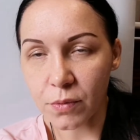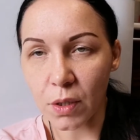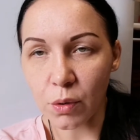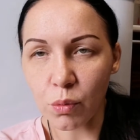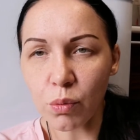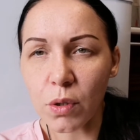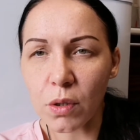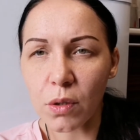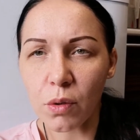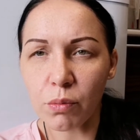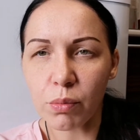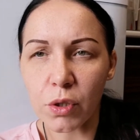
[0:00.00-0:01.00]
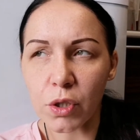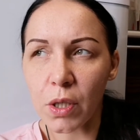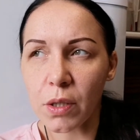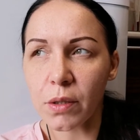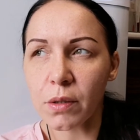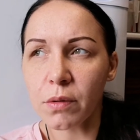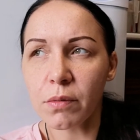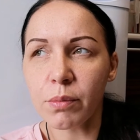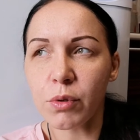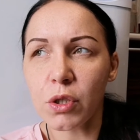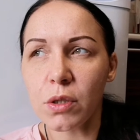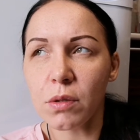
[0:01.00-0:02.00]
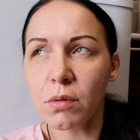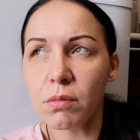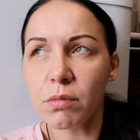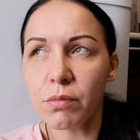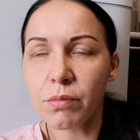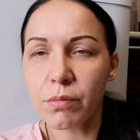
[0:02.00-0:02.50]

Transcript: откуда она убежала вообще.